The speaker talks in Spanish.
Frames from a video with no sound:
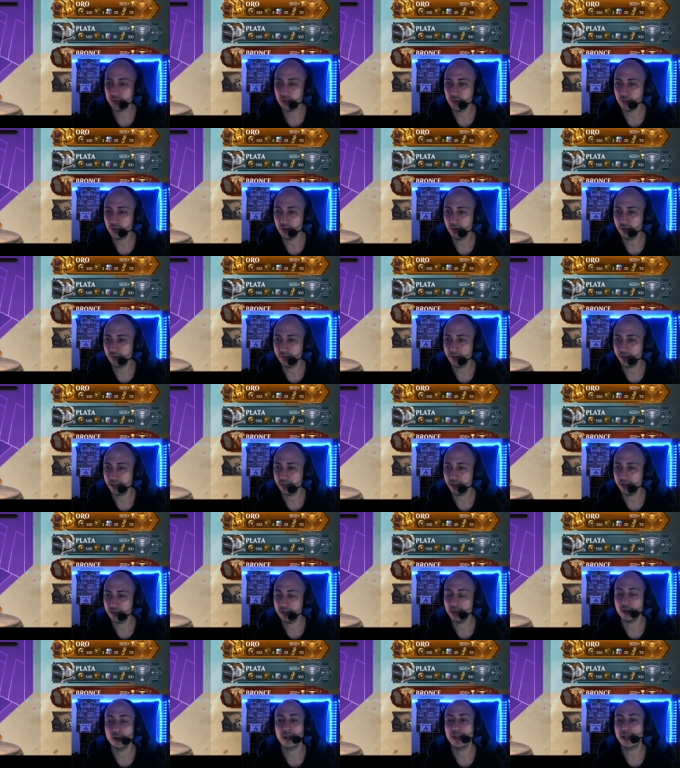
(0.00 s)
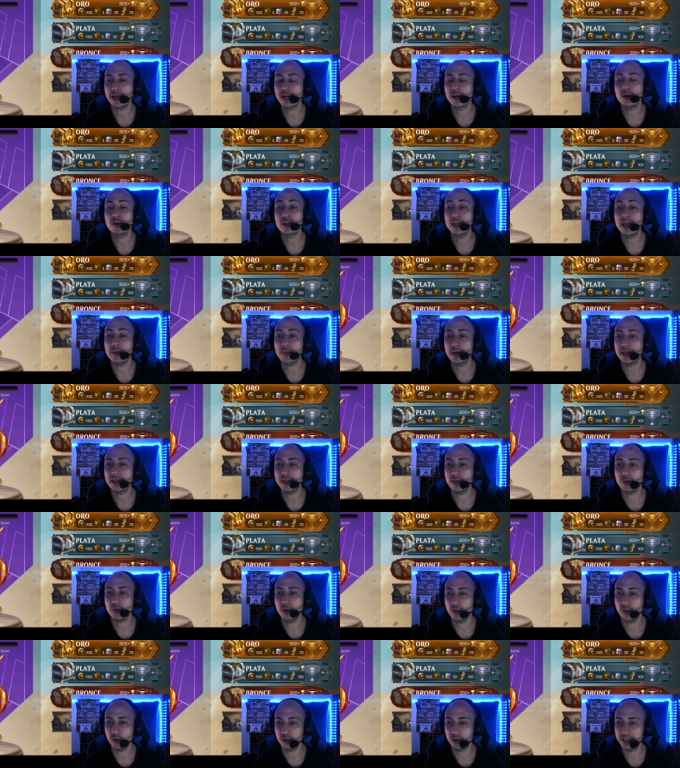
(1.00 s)
un cofre, digo, de rango diamante,
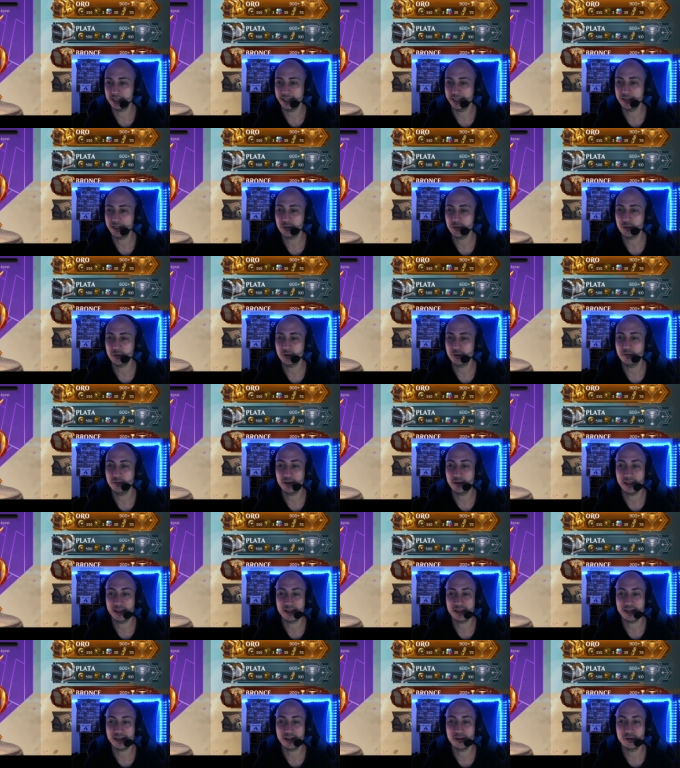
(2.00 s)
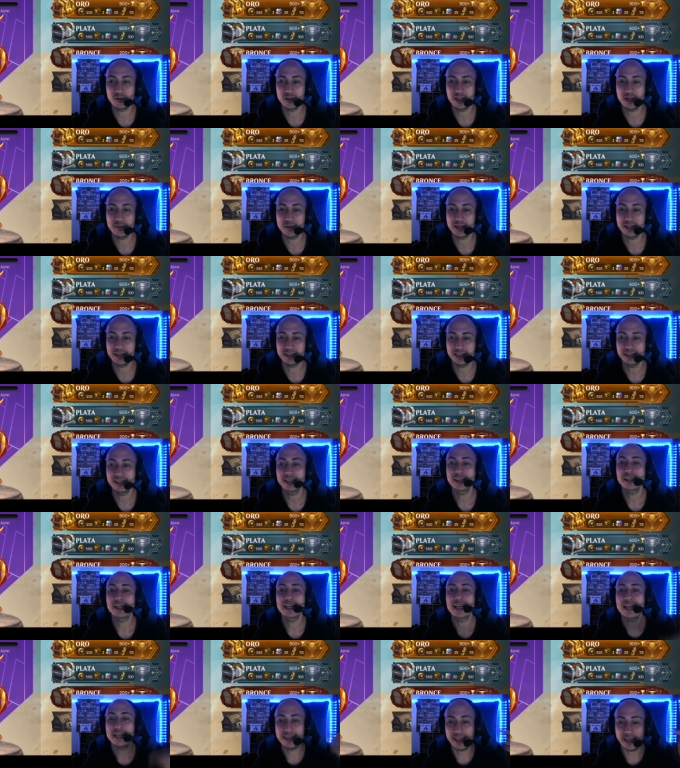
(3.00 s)
cuando consigues un cofre de rango diamante,
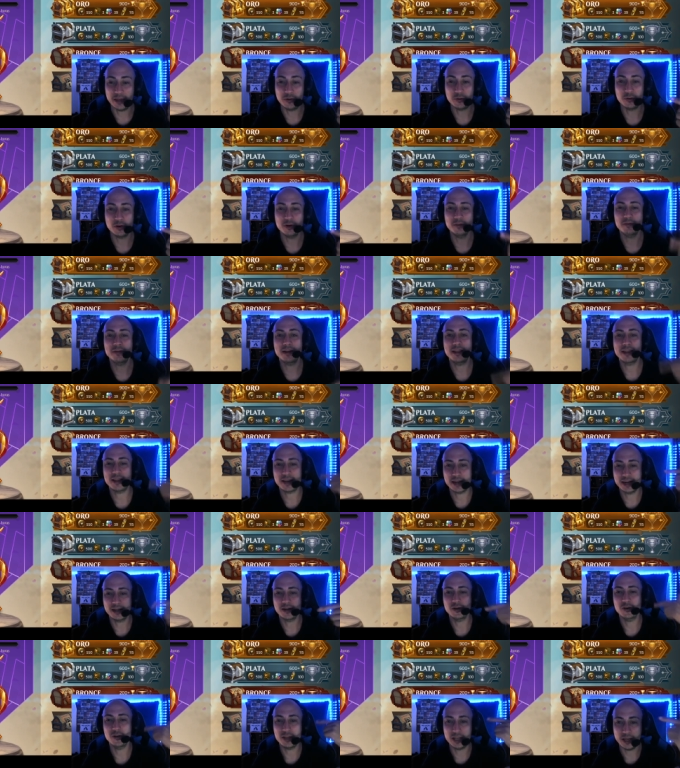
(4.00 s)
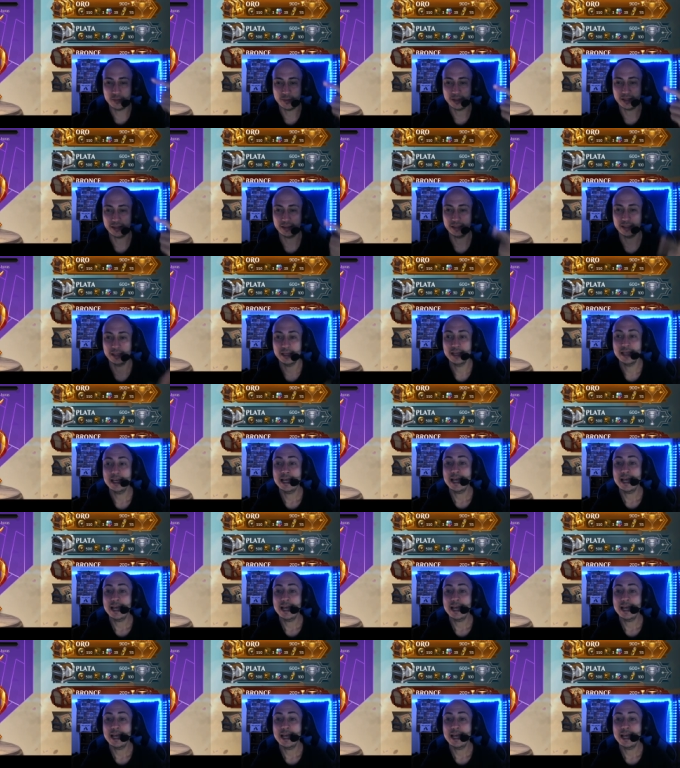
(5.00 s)
te dan un cofre de rango diamante.